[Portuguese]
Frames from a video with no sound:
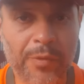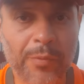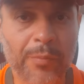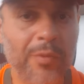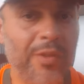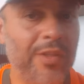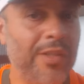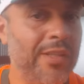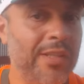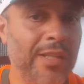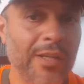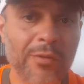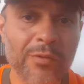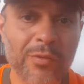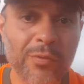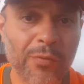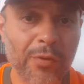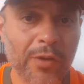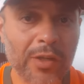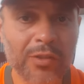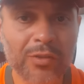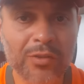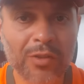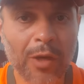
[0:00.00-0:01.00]
E não
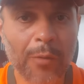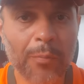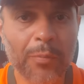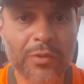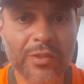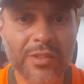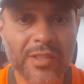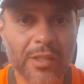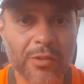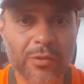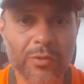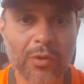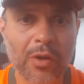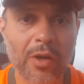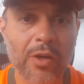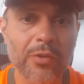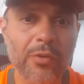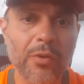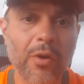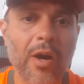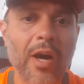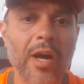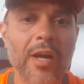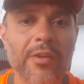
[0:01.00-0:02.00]
foi só para o setor
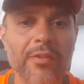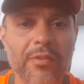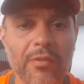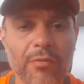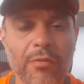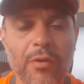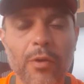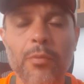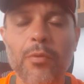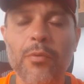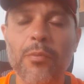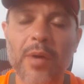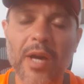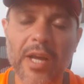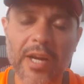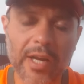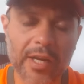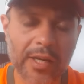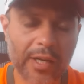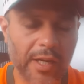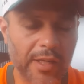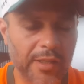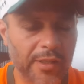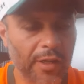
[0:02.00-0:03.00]
norte, foi para o
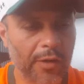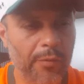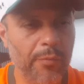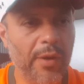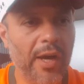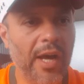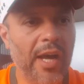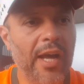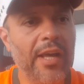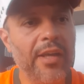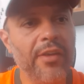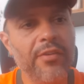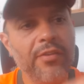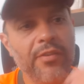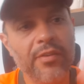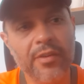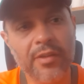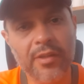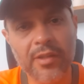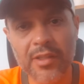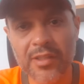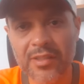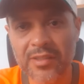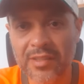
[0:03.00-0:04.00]
Maracanã mais,
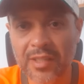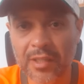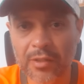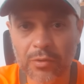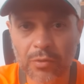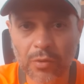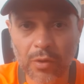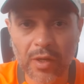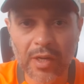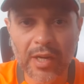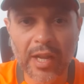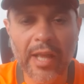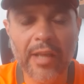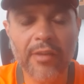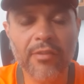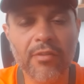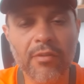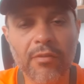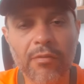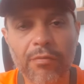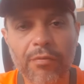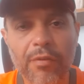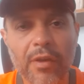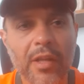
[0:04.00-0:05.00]
setor
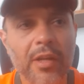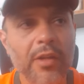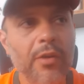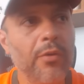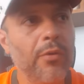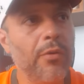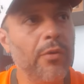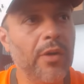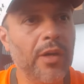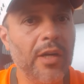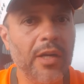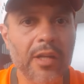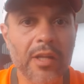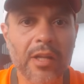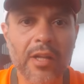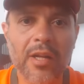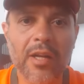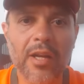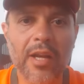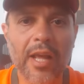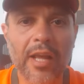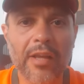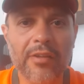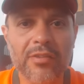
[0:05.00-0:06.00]
leste inferior,
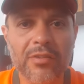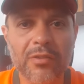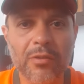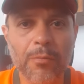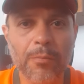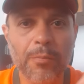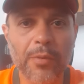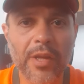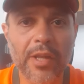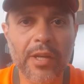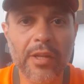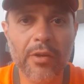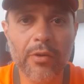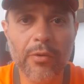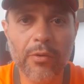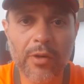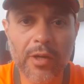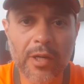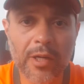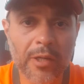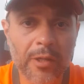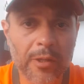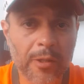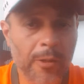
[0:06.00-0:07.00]
leste
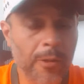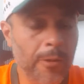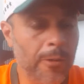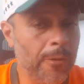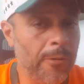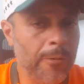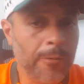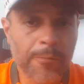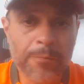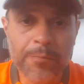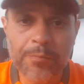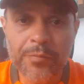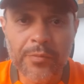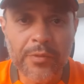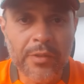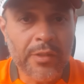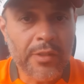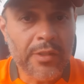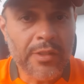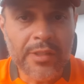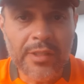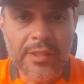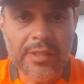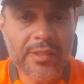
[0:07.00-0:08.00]
superior.
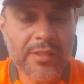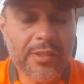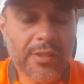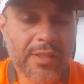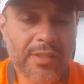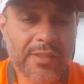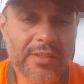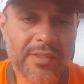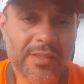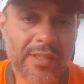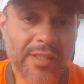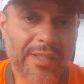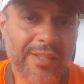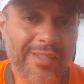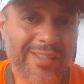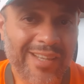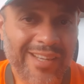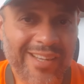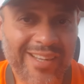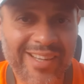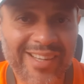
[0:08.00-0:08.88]
Então, assim,